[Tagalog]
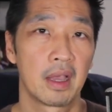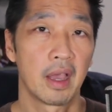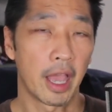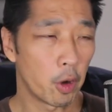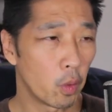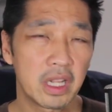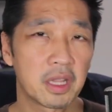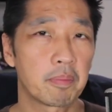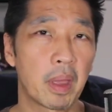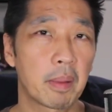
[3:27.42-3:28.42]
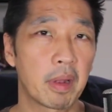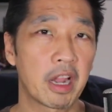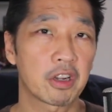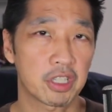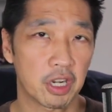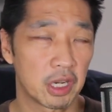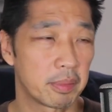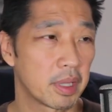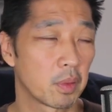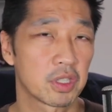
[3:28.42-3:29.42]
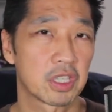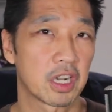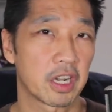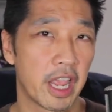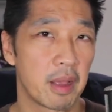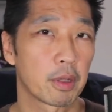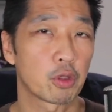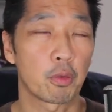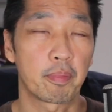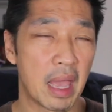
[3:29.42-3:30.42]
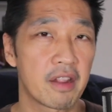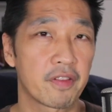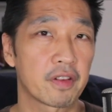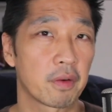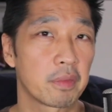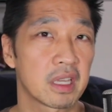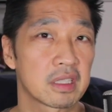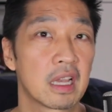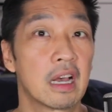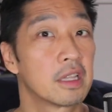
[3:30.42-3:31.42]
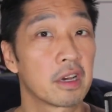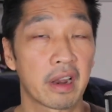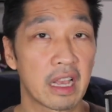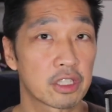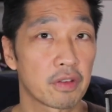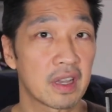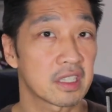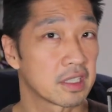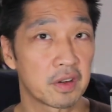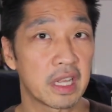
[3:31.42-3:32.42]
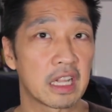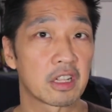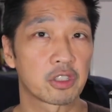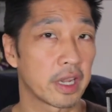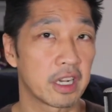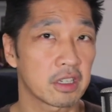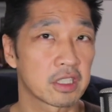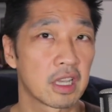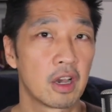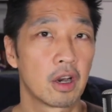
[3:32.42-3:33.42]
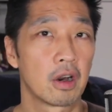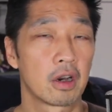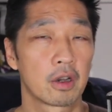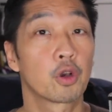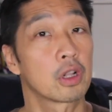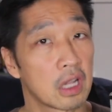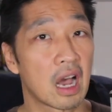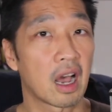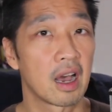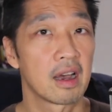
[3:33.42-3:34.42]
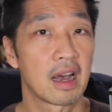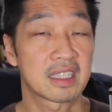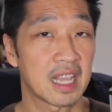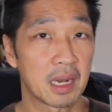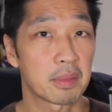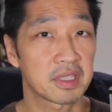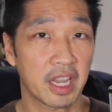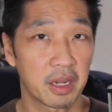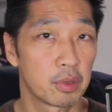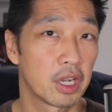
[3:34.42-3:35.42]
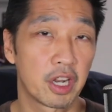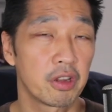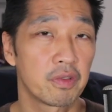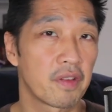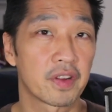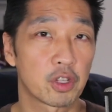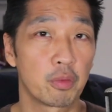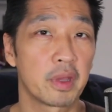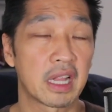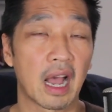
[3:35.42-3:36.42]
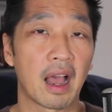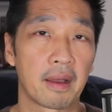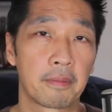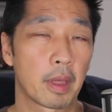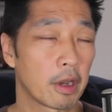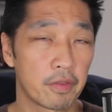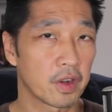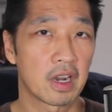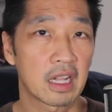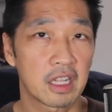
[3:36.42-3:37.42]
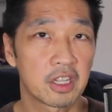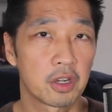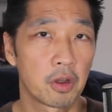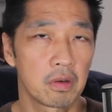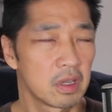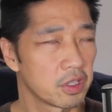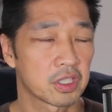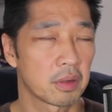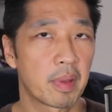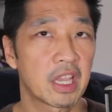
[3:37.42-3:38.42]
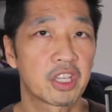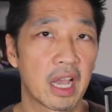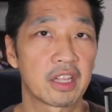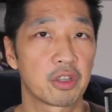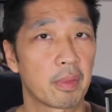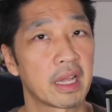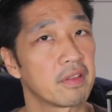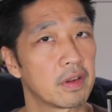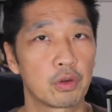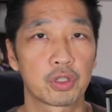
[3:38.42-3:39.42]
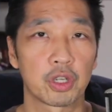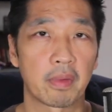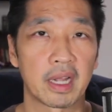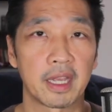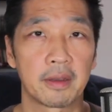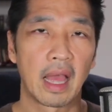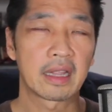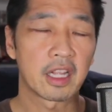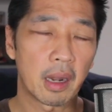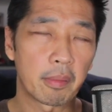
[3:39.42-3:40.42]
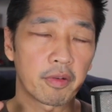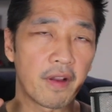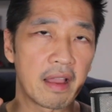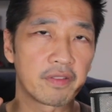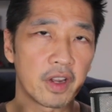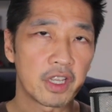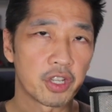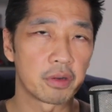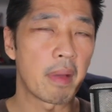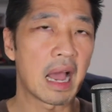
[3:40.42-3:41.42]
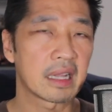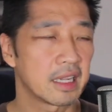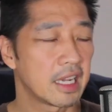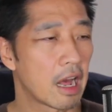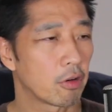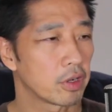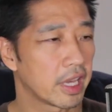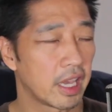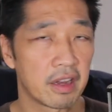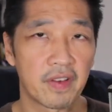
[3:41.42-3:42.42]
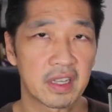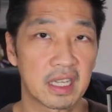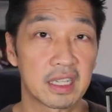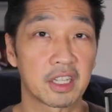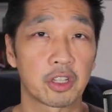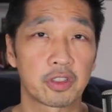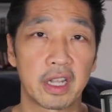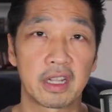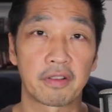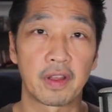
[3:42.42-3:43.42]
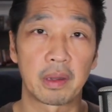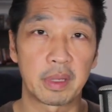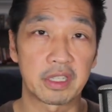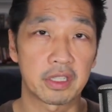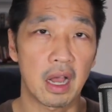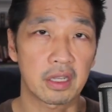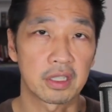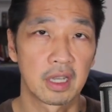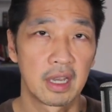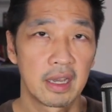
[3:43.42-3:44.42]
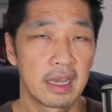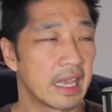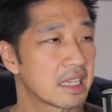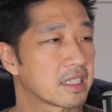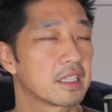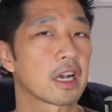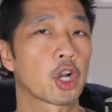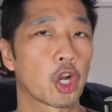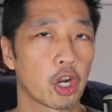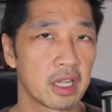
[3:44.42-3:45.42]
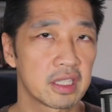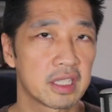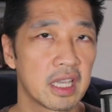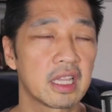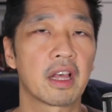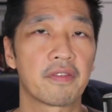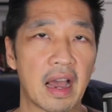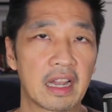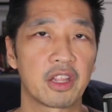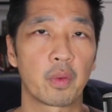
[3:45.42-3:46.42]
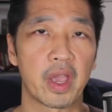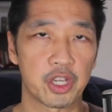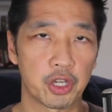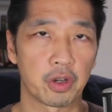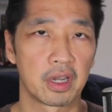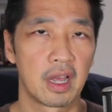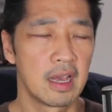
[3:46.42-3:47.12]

And only the big players are going to be the ones that are able to benefit from this. The rest of us, the retail traders, good luck at sana masakin mo na lang yung wave at kumita ka. Pero if you're not in the know, there's a big chance you might even lose your money. And the number 5 reason bakit hindi na ako nag invest at nagtitrade ng Philippine stocks, it's the currency devaluation.